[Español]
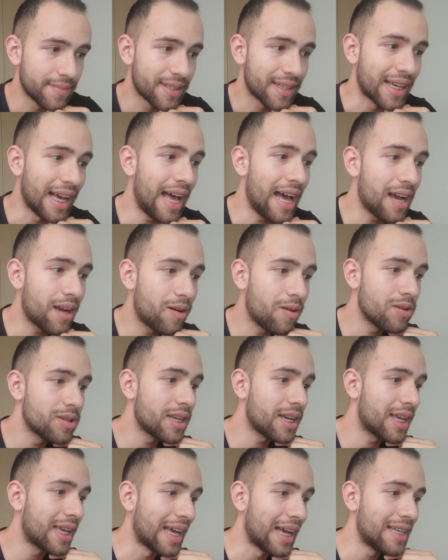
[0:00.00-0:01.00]
Cada
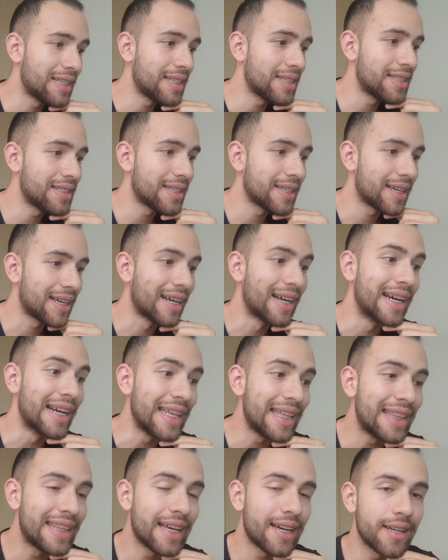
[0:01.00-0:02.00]
cosa que haces
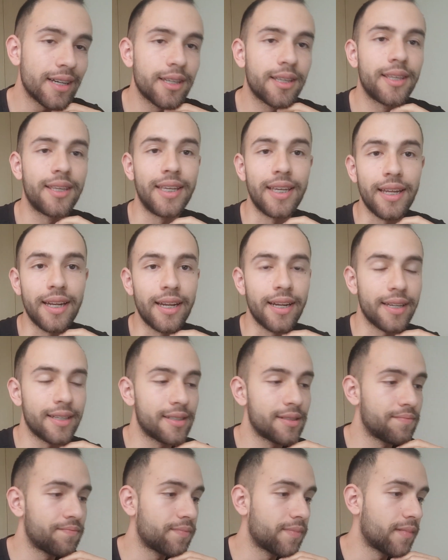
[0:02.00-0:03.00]
grita quién
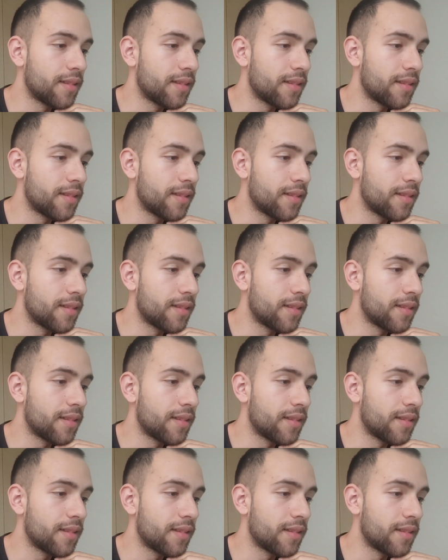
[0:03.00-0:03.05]
eres.